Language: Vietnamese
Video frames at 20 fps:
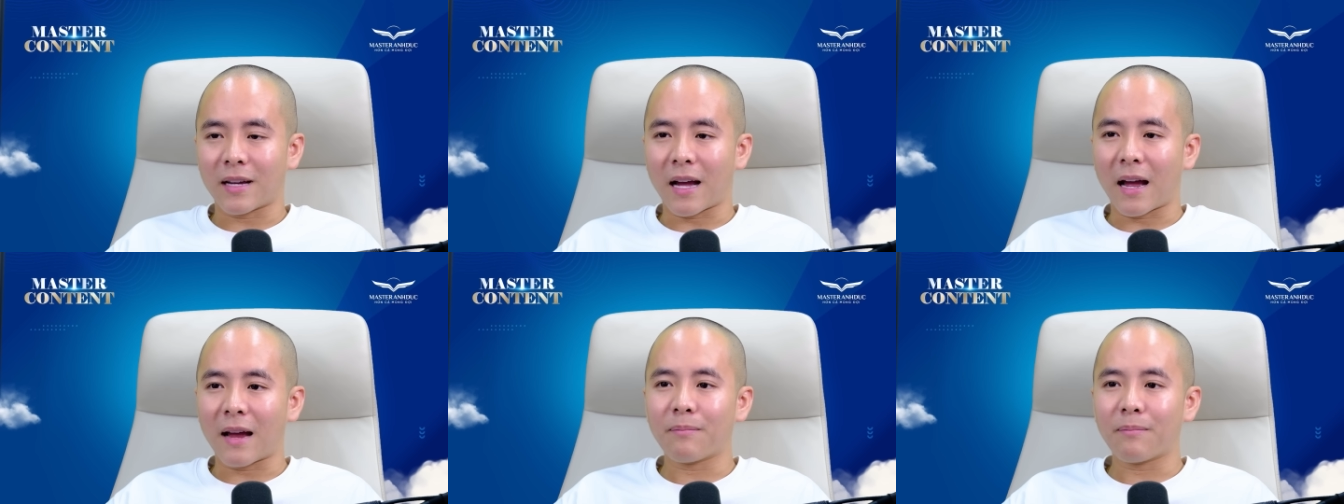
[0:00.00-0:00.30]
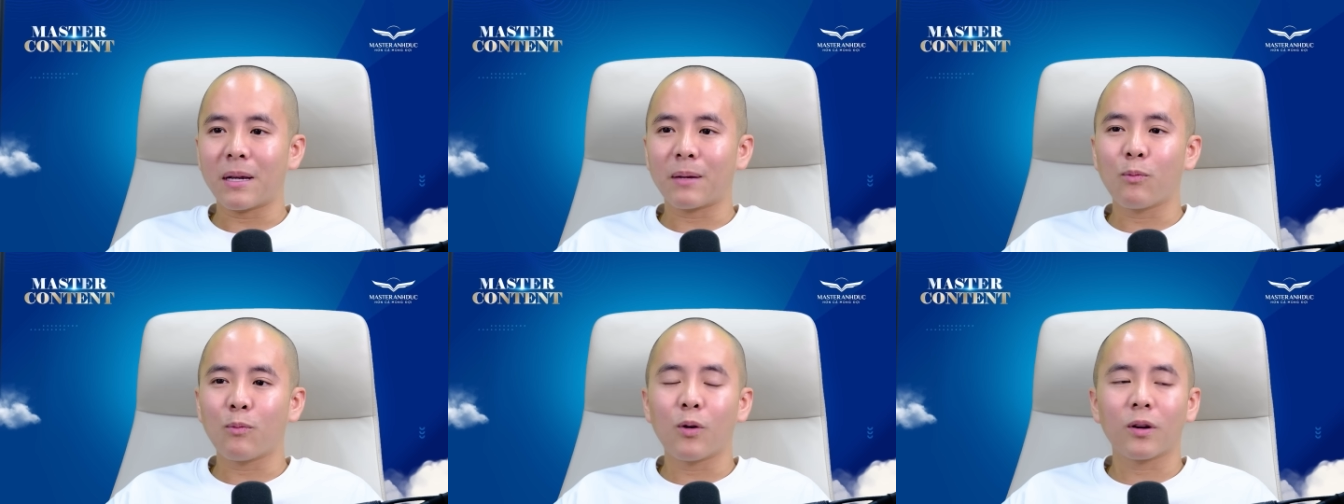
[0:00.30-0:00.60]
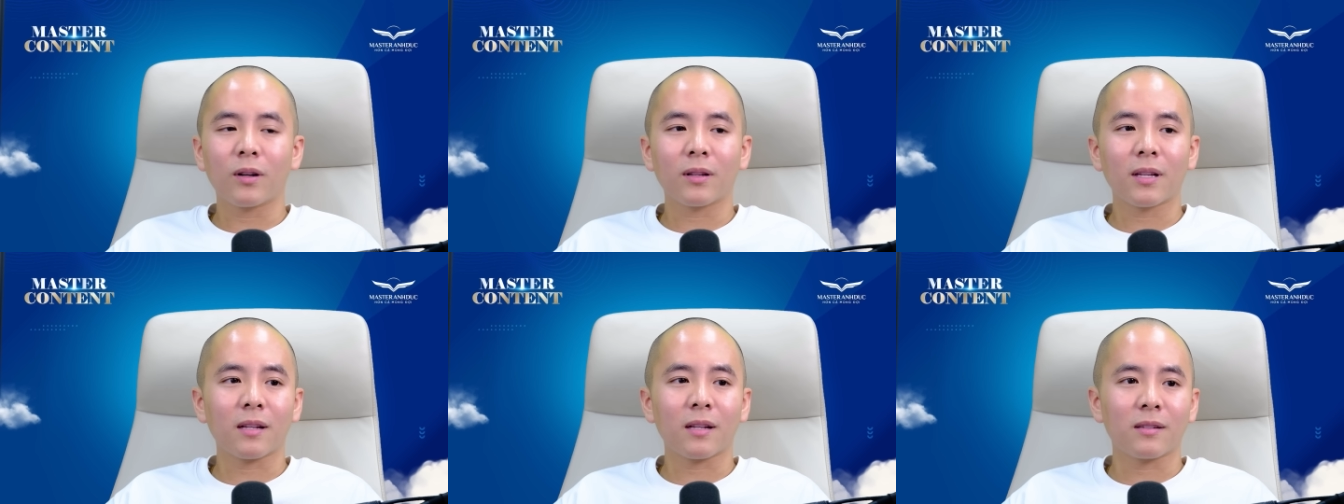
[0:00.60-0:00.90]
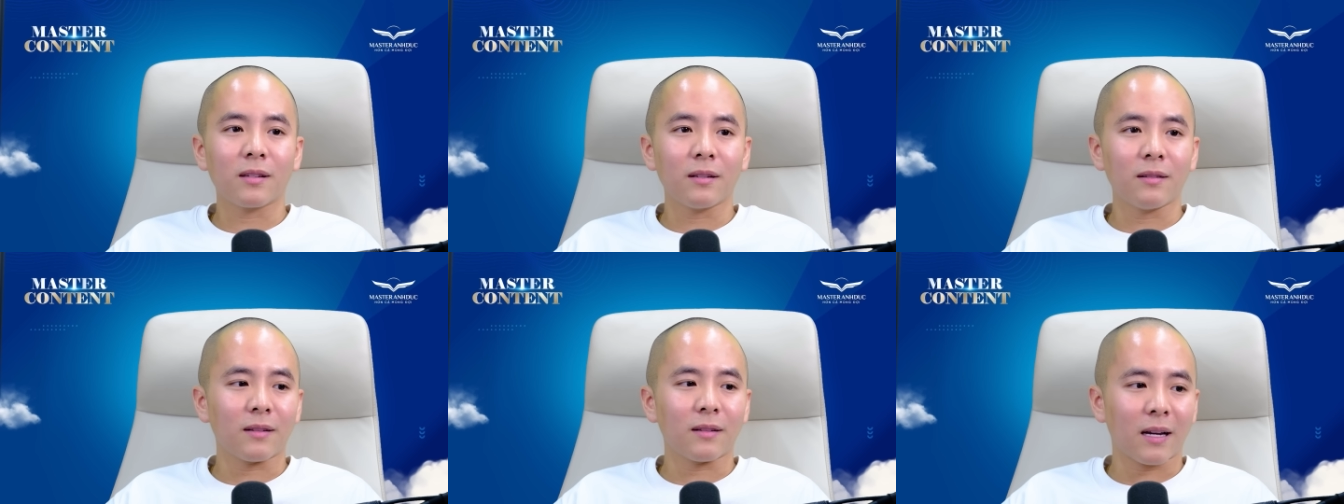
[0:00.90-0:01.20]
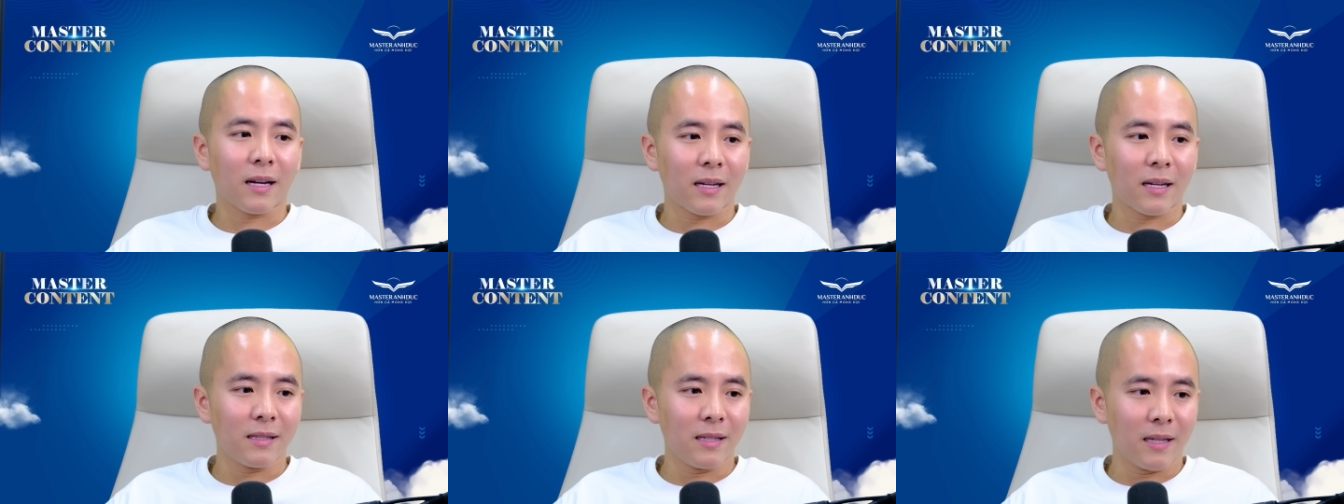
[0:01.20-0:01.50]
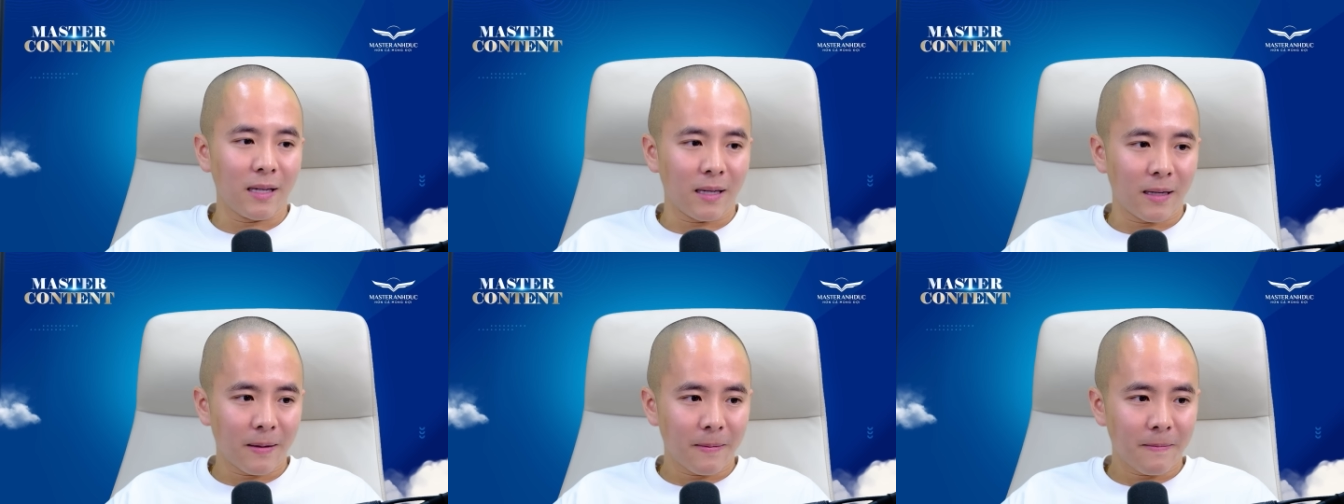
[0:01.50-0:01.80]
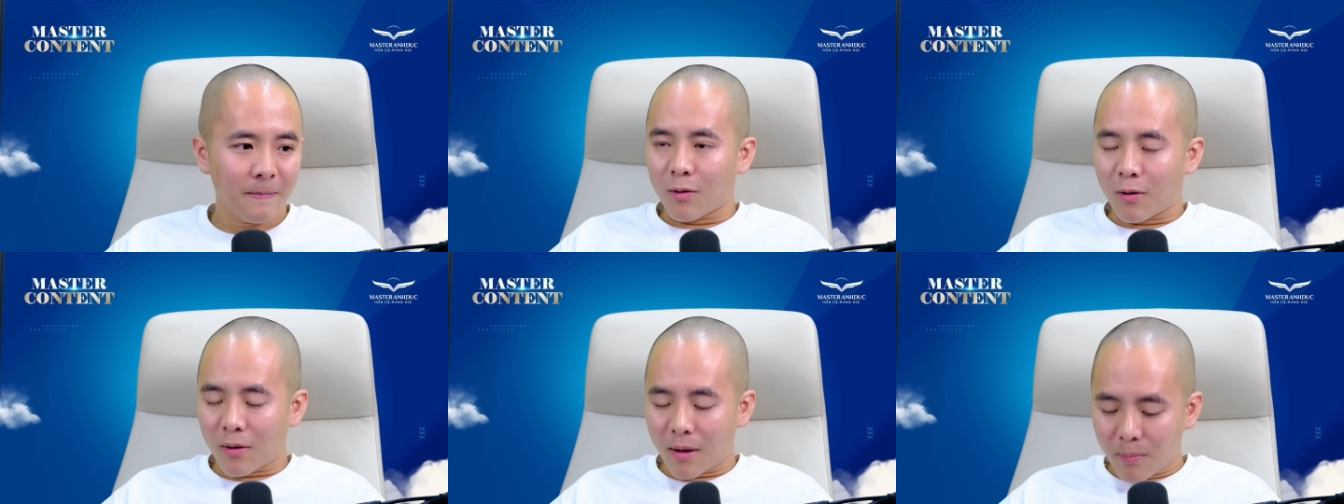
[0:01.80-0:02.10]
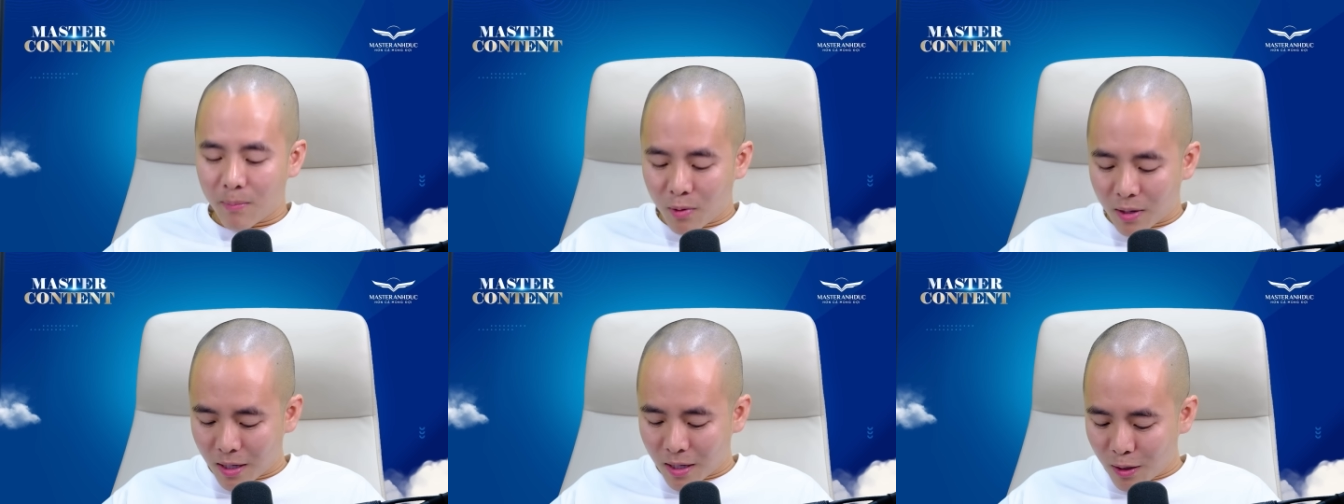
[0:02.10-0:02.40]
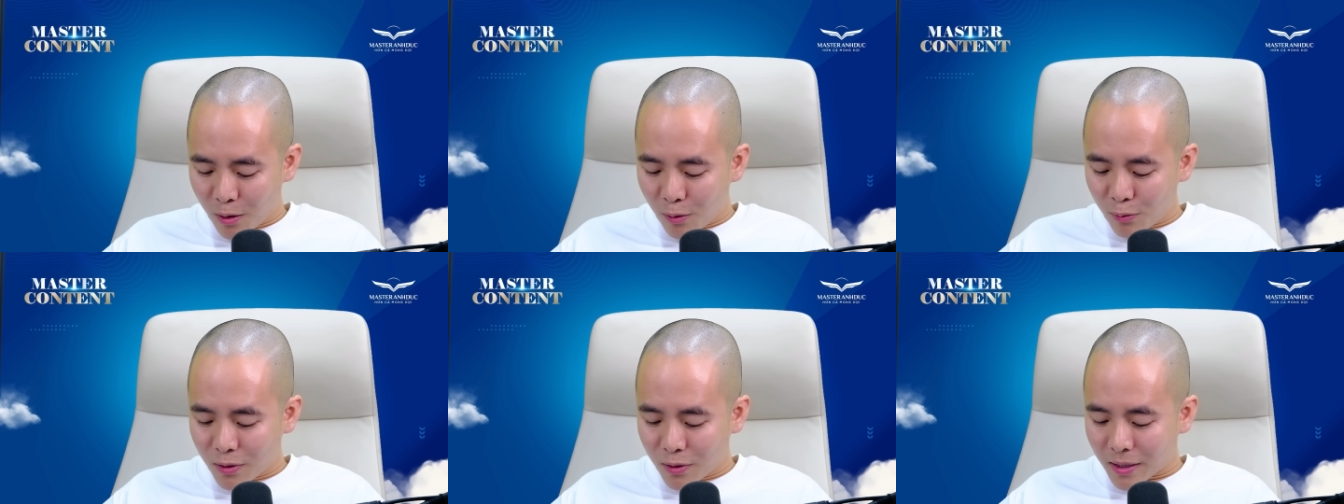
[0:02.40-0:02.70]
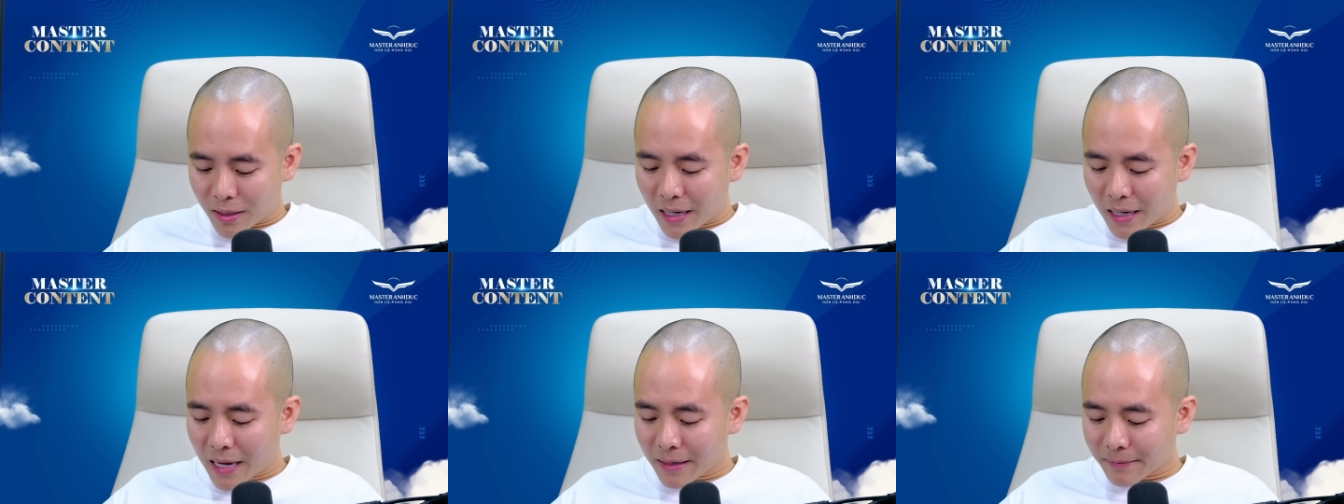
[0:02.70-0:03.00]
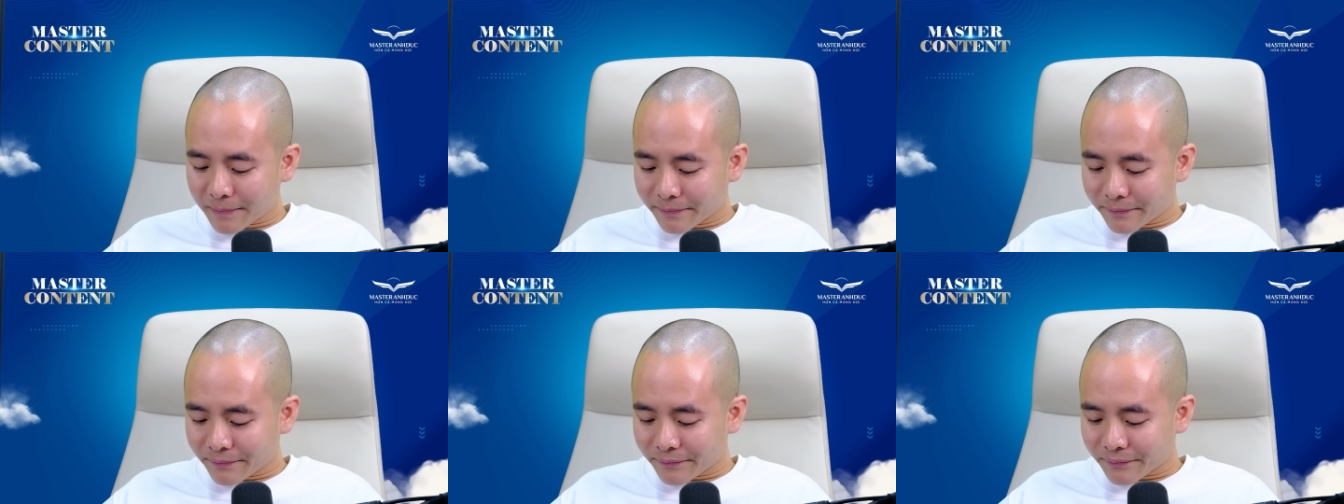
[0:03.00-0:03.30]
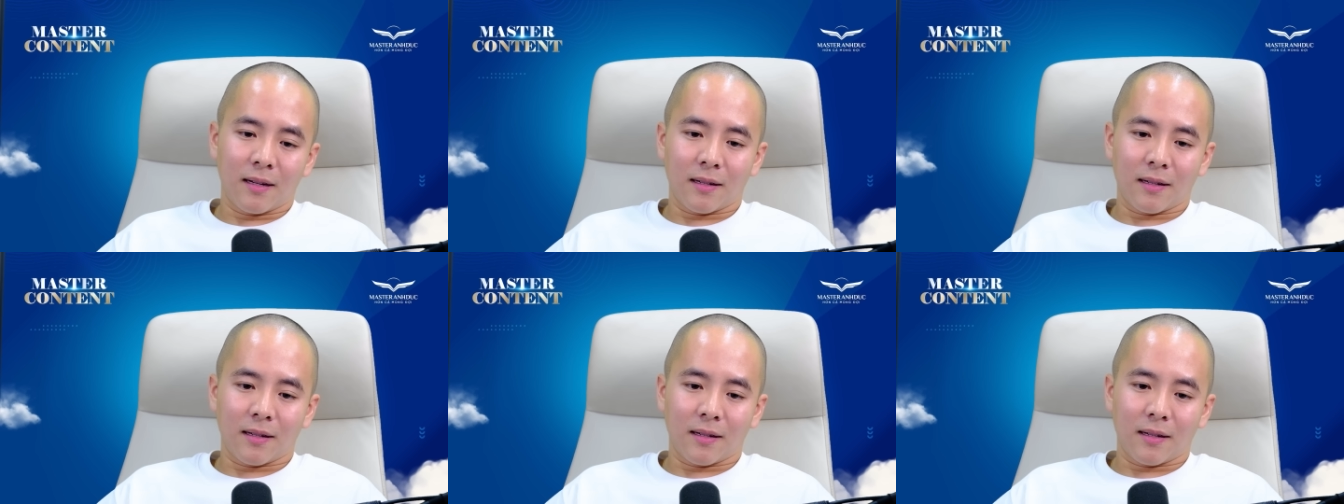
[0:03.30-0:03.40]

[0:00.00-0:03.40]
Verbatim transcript: cái mình muốn thật sự là cái gì rồi hay một cái câu chuyện khác